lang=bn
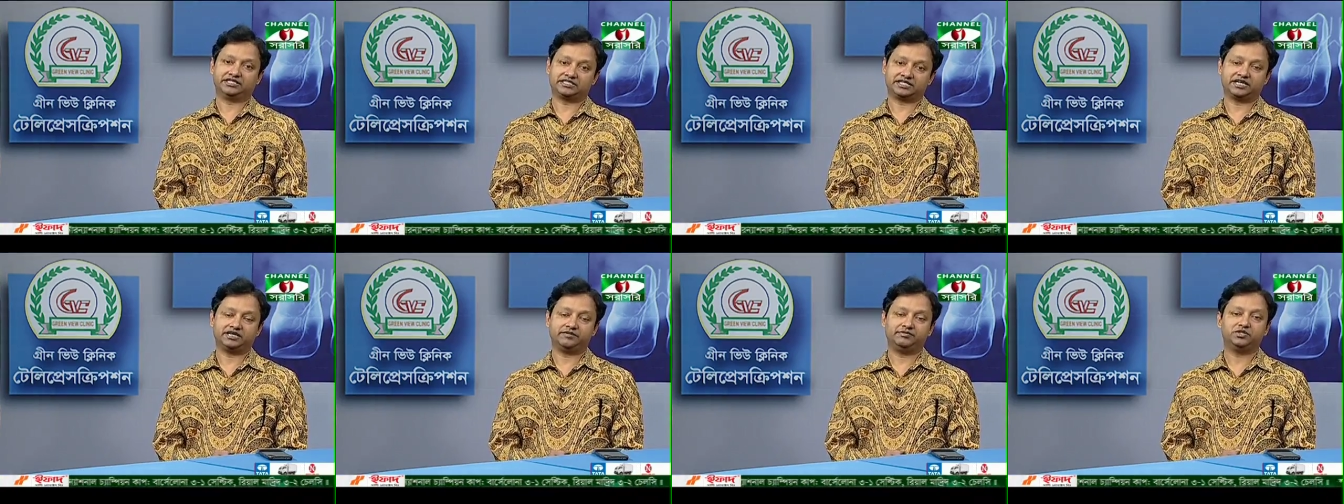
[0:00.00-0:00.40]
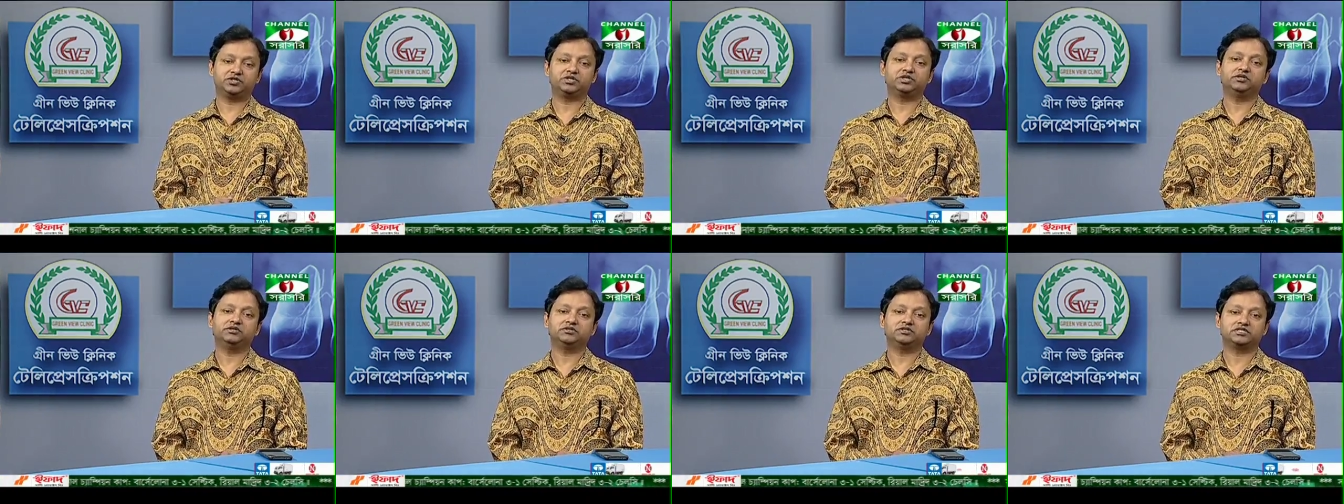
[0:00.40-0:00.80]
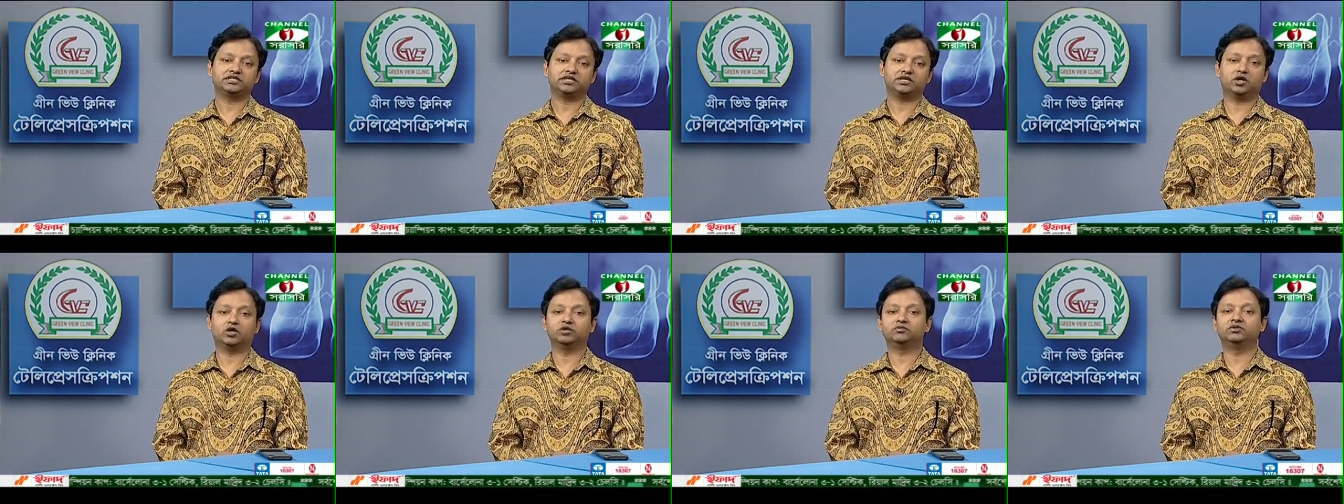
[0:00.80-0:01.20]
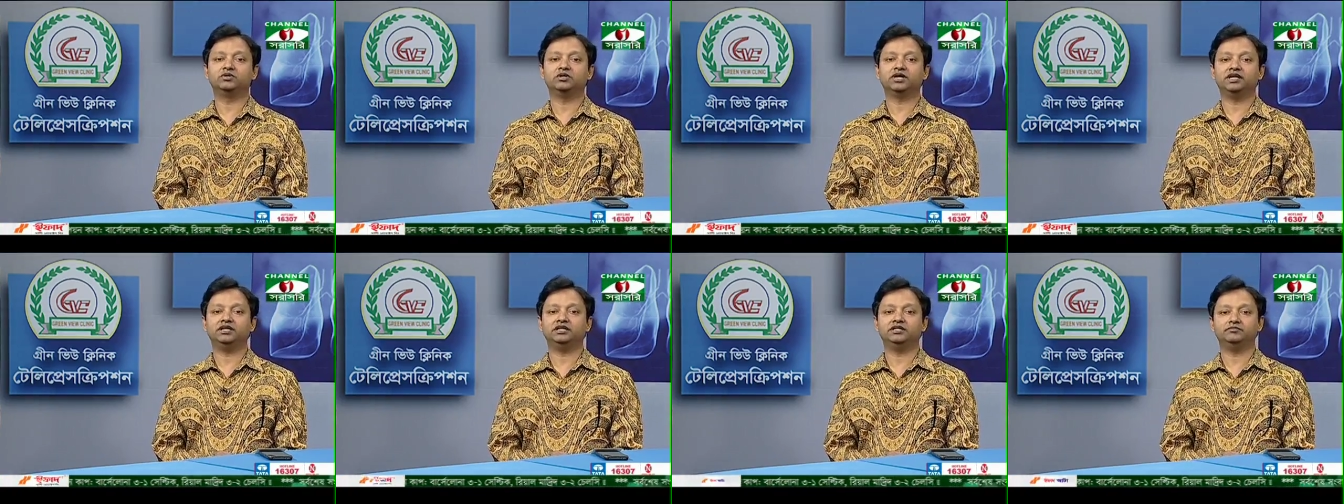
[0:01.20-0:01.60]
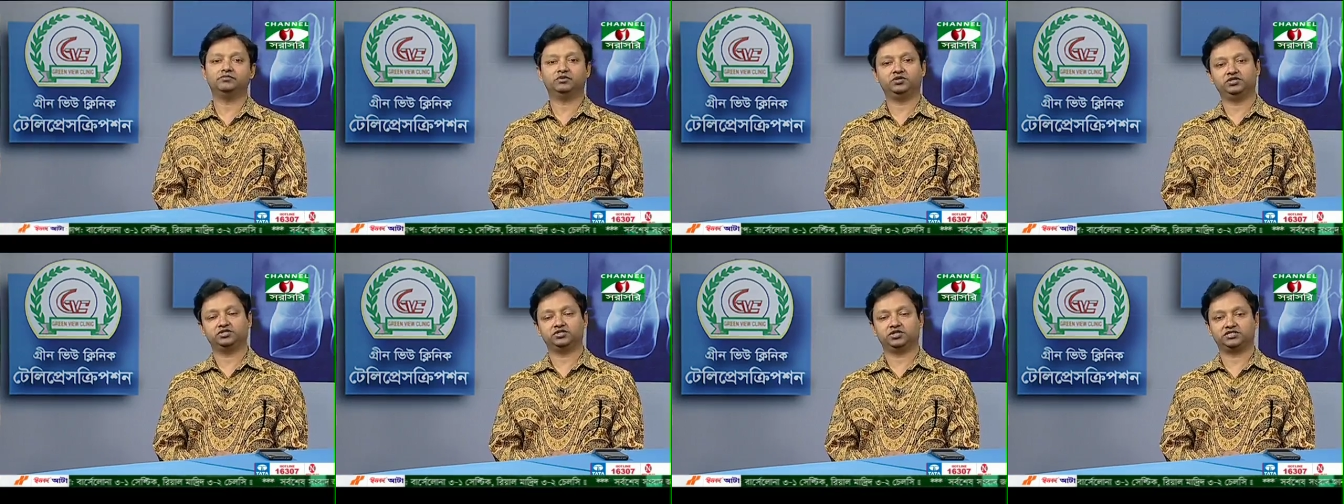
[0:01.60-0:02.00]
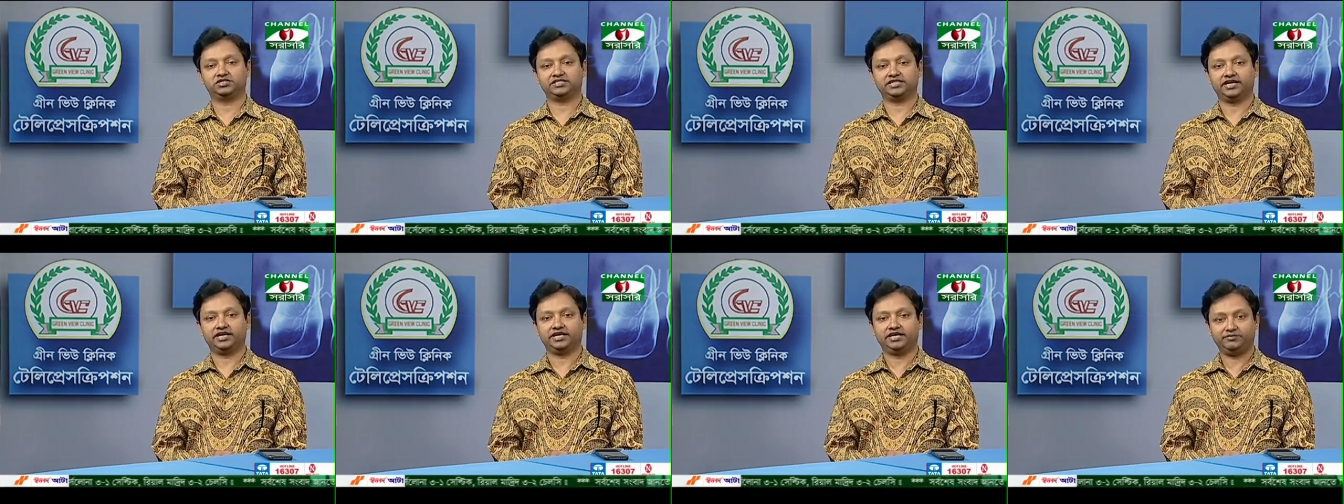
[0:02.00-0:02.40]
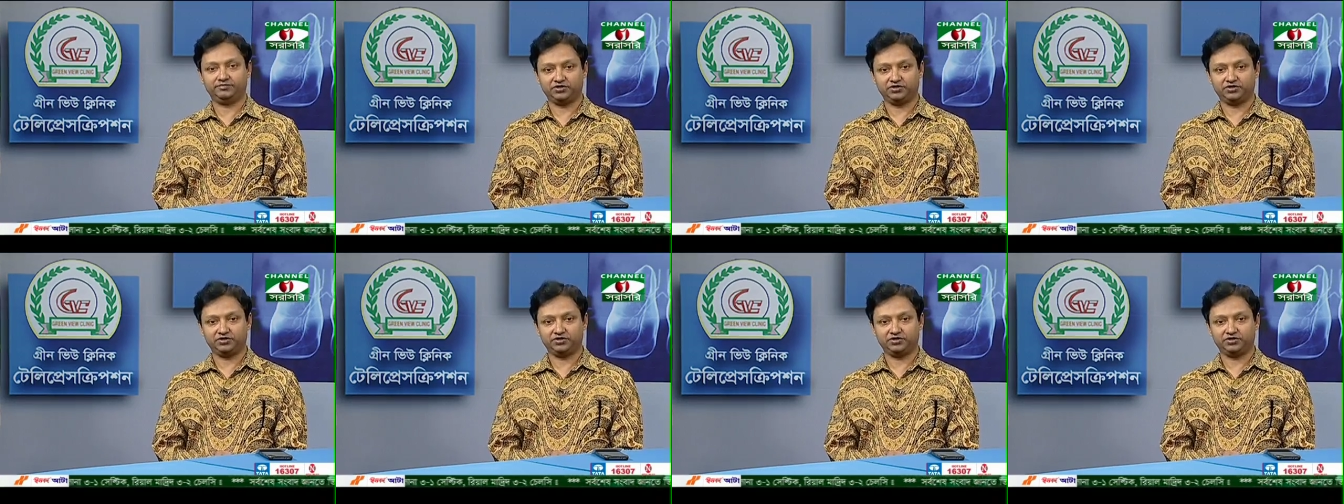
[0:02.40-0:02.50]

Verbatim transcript: আজকের বিষয় হচ্ছে গর্ভকালীন পরিচর্যা